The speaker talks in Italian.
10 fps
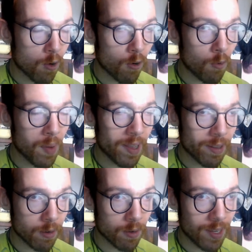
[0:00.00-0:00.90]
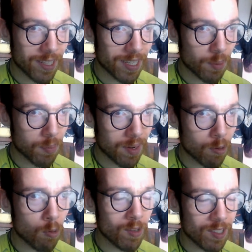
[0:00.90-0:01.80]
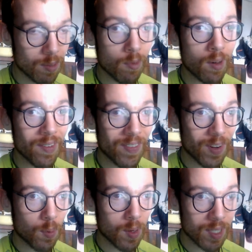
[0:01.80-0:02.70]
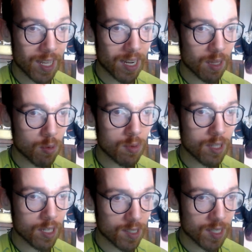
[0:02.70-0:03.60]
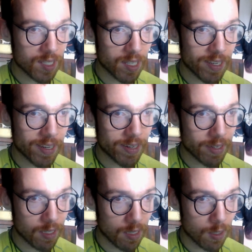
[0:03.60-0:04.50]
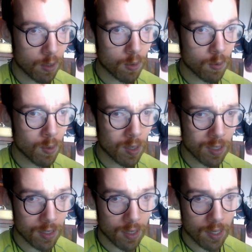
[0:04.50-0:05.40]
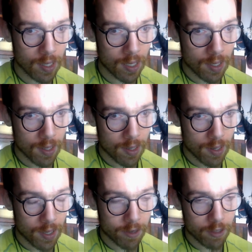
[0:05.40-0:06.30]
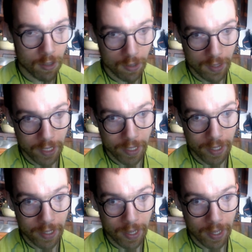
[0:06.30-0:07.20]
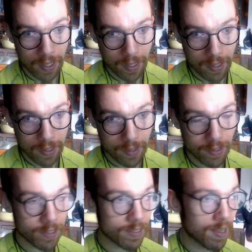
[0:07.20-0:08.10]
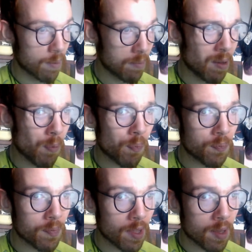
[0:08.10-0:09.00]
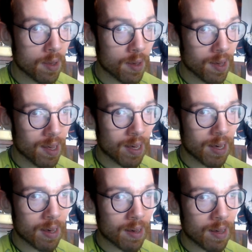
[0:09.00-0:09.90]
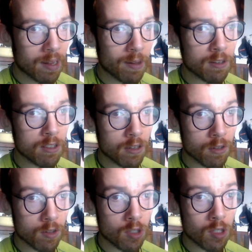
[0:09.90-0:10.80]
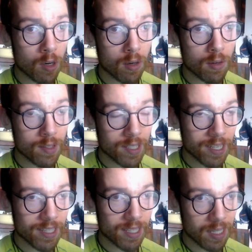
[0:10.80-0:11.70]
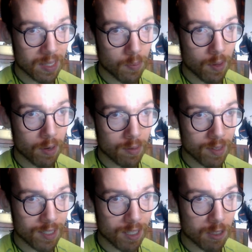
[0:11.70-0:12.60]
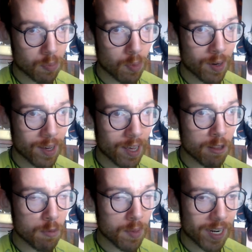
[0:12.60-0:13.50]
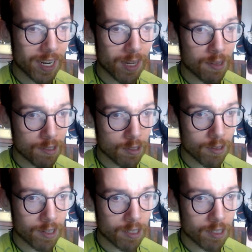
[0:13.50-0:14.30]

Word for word: o meglio, il termine ultimo è frequentare tutti e sette gli anni di Hogwarts e di sostenere anche gli esami. Eh, ad oggi non so se il settimo anno sia stato sbloccato perché la mia storia